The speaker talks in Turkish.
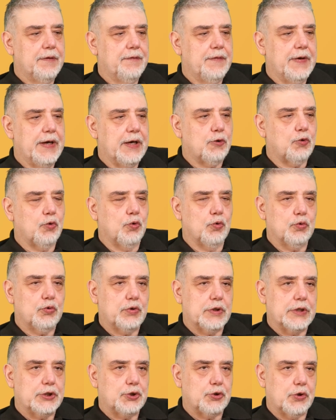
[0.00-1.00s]
Ve
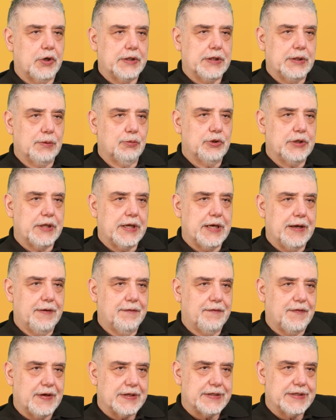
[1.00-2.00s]
konut da şu anda bundan
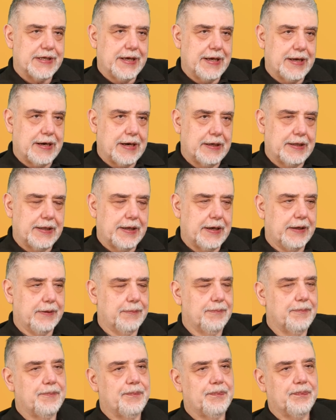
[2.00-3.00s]
en fazla
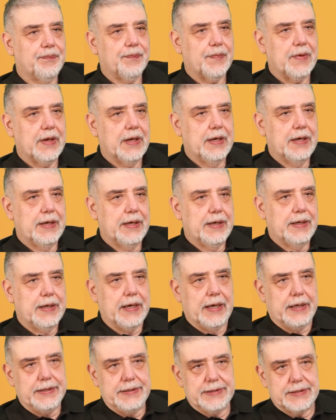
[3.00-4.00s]
yararlanan.
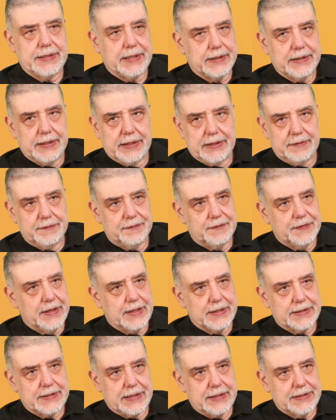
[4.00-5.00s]
Yani insanlar
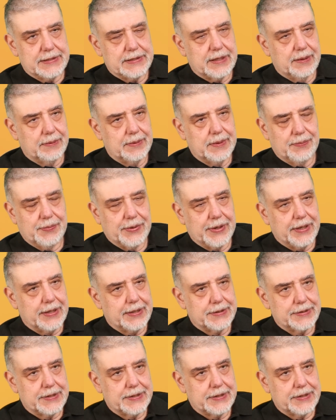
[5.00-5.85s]
finansal sistemde para